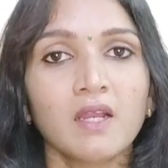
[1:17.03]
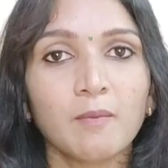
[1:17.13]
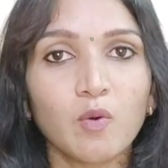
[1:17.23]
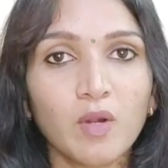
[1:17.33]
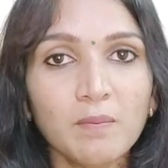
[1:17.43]

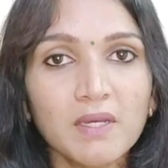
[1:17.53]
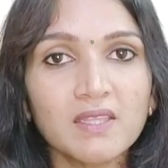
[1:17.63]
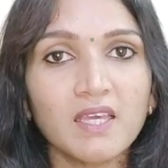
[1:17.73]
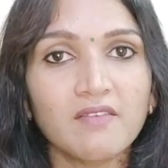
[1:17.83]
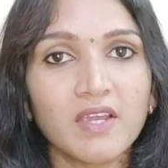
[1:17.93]
நம்ம
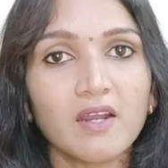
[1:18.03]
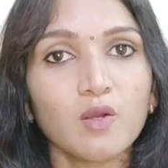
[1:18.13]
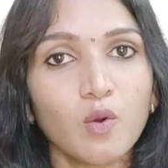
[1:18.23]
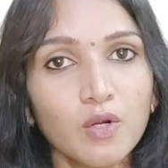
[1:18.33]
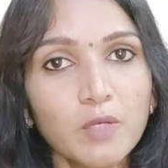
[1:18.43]
உடம்புக்கு
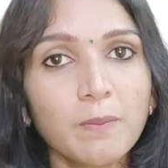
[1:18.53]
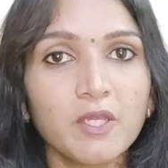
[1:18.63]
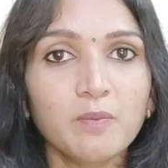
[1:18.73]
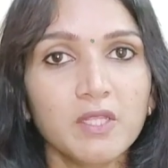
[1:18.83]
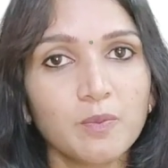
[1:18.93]
தேவையான
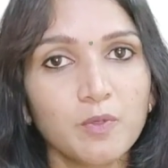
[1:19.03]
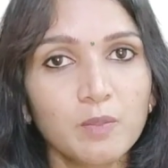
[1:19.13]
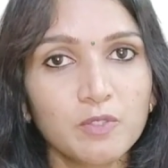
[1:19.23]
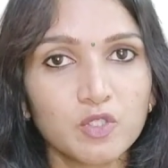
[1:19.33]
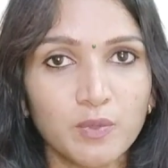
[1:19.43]
கொழுப்பையும் இந்த
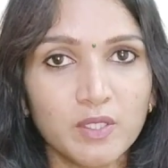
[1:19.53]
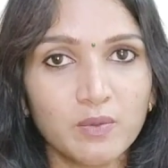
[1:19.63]
புளிப்பு சுவை